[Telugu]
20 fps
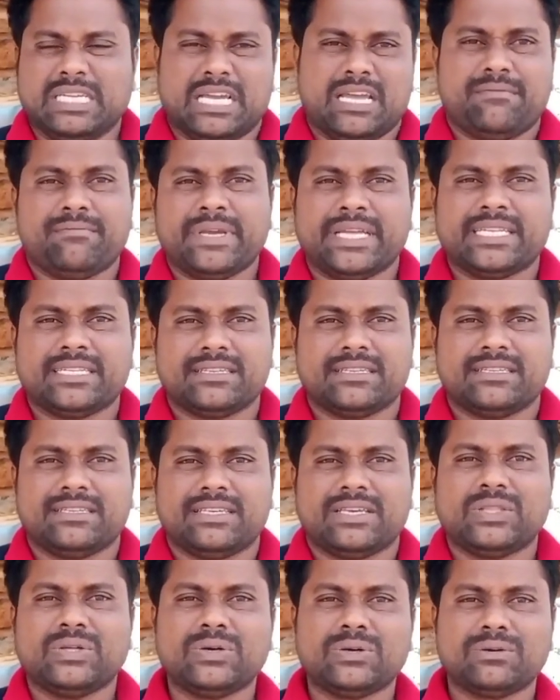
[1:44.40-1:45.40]
ఐ మీన్
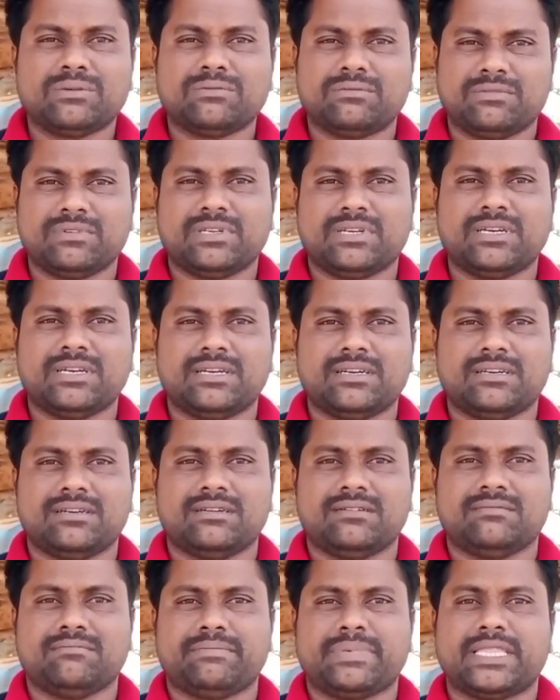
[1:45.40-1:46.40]
ఏదో
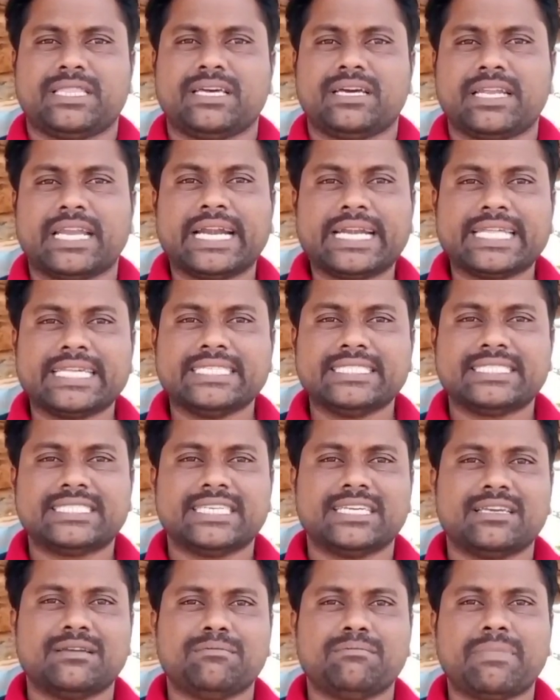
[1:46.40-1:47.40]
పెద్ద నటించి
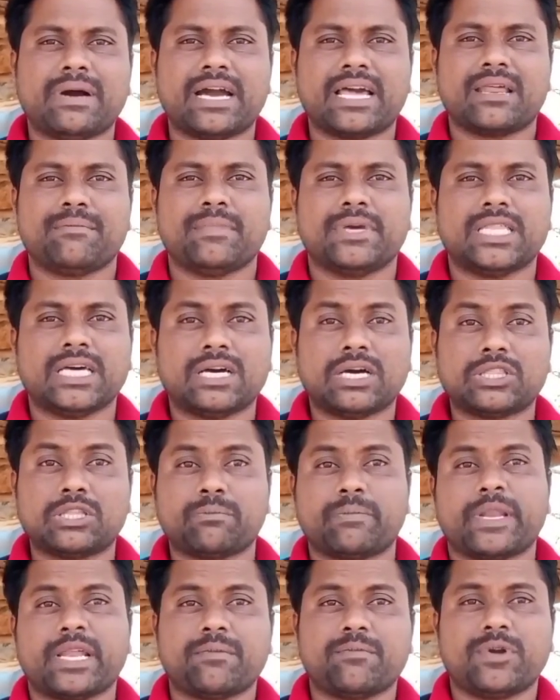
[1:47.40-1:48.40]
భార్య మీద అతి
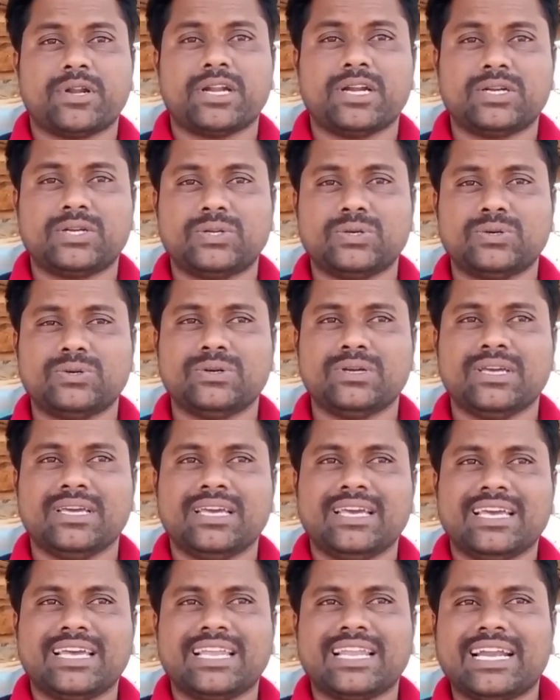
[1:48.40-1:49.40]
ప్రేమ ఉన్నట్టు
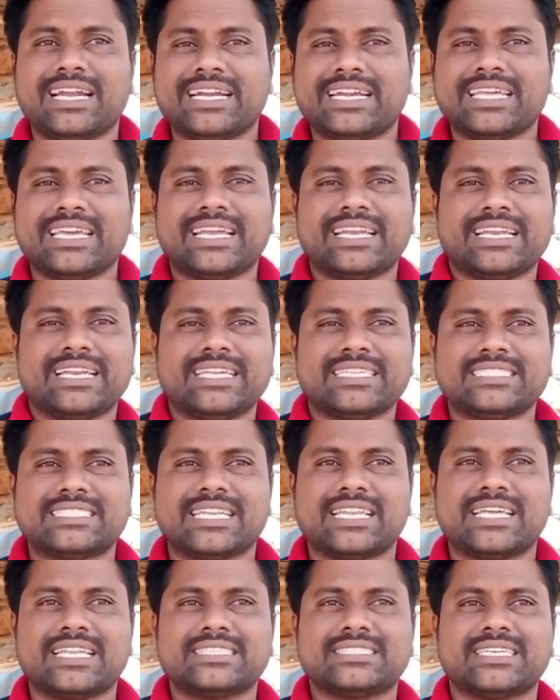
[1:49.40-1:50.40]
ఇలాంటివన్నీ
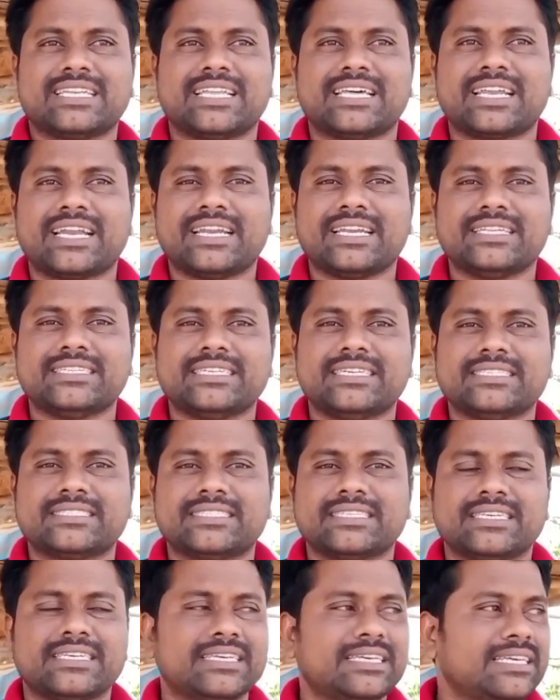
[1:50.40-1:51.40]
చిల్లర చిల్లర అన్నీ
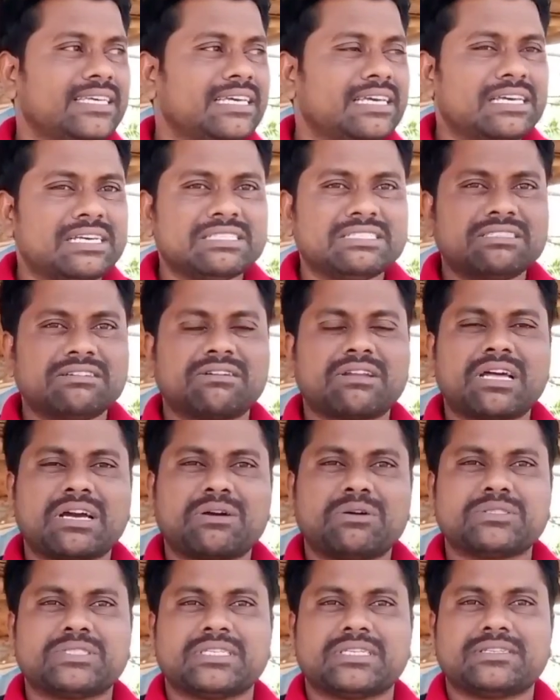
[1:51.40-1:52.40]
చేసి చివరాకు
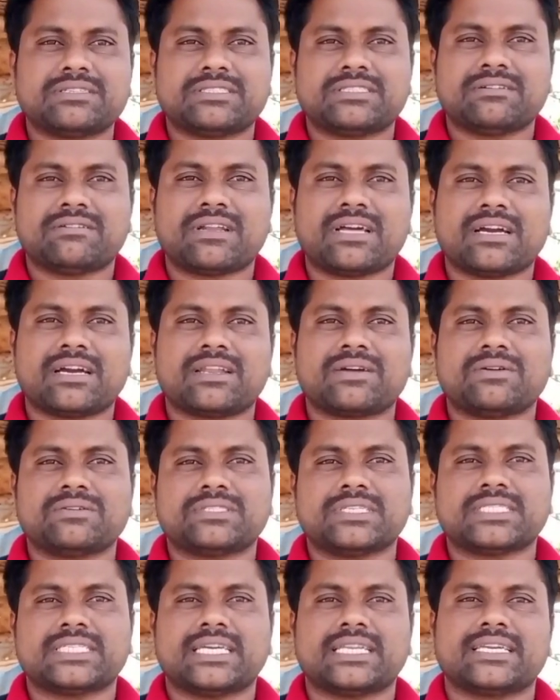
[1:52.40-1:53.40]
వచ్చే ఆఖరికి
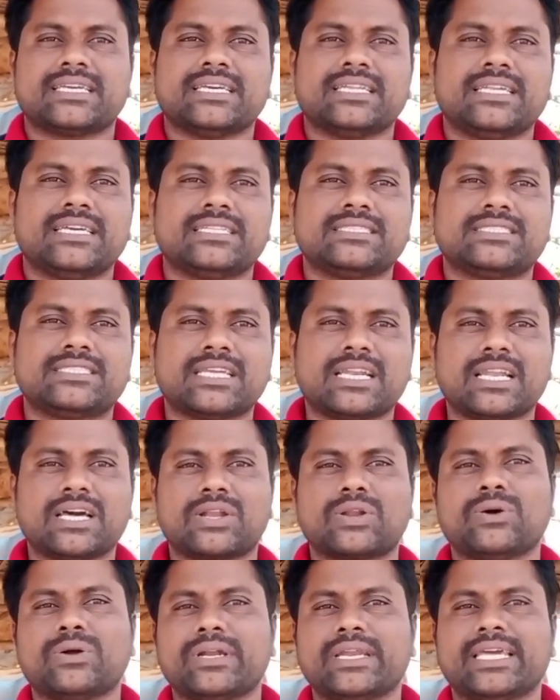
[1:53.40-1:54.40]
వచ్చేసరికి నేను
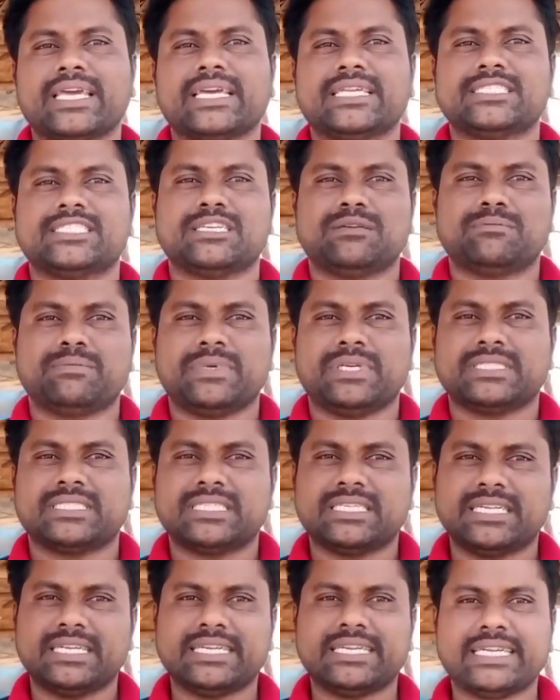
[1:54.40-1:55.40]
చిల్లరోని అని చెప్పేసి
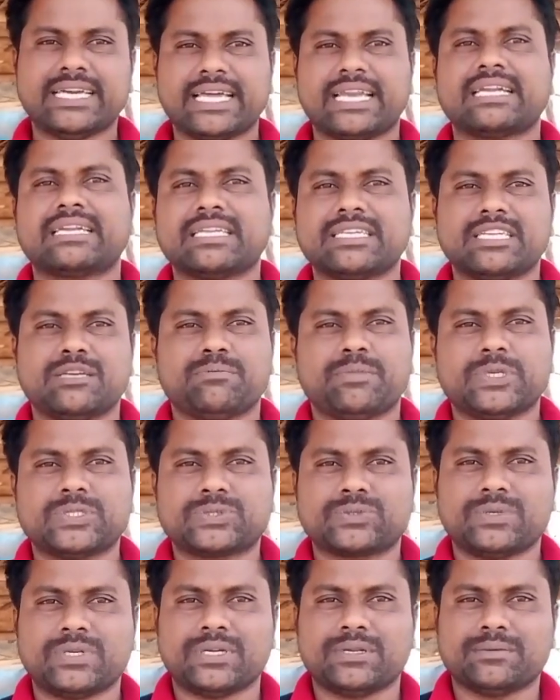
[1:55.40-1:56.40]
డైరెక్ట్గా
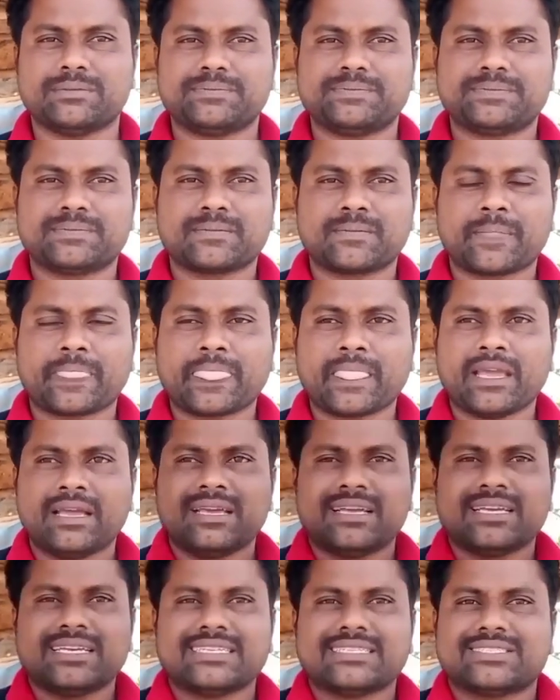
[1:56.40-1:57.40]
చెప్పేసుకున్నాడు
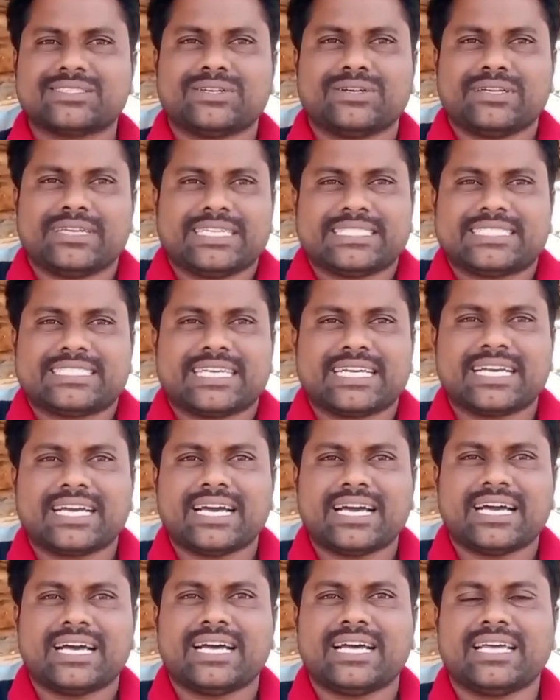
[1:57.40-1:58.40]
సో నిజంగా
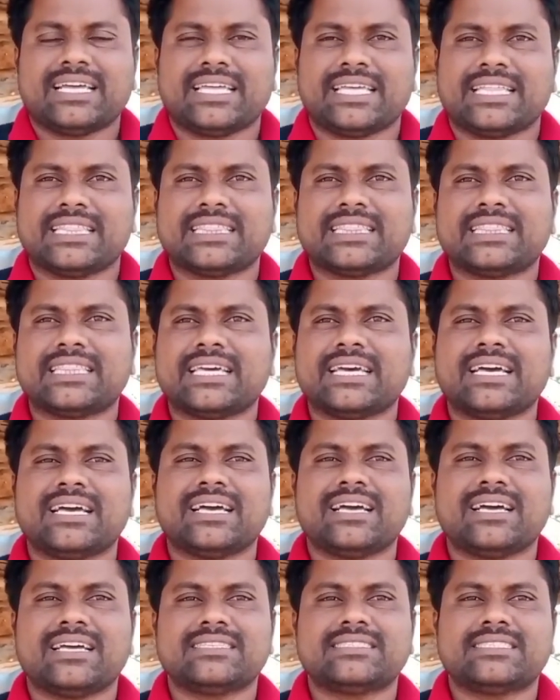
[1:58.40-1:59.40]
ఎంత
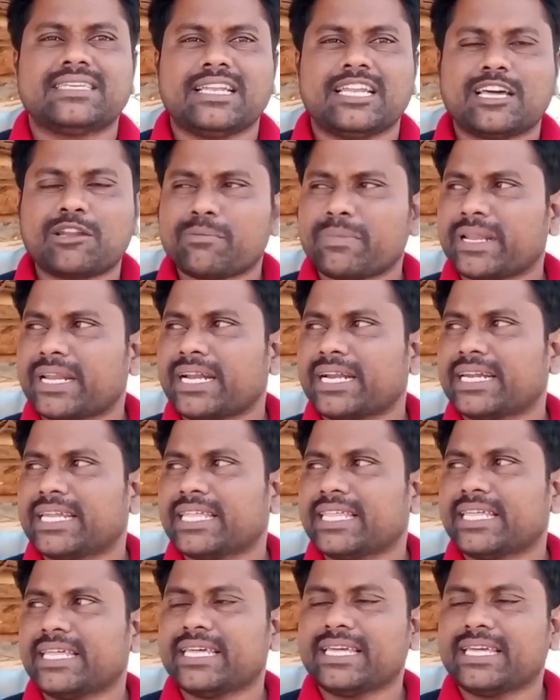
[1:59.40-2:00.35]
చిల్లర పని అంటే